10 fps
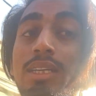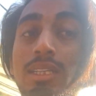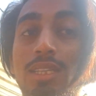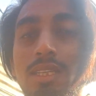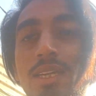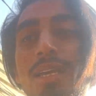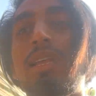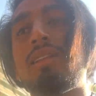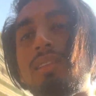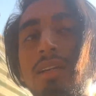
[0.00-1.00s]
जहाँ तक
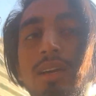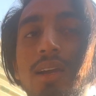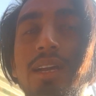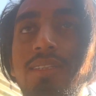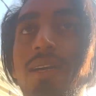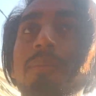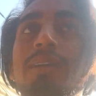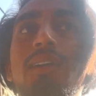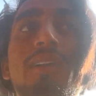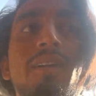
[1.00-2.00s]
दिखाने तक का हिसाब
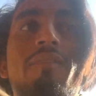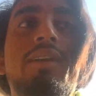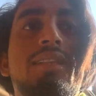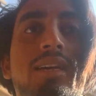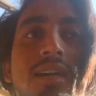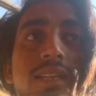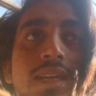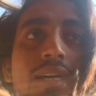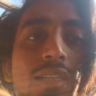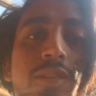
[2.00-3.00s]
है वहीं तक का
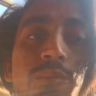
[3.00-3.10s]
दिखा देता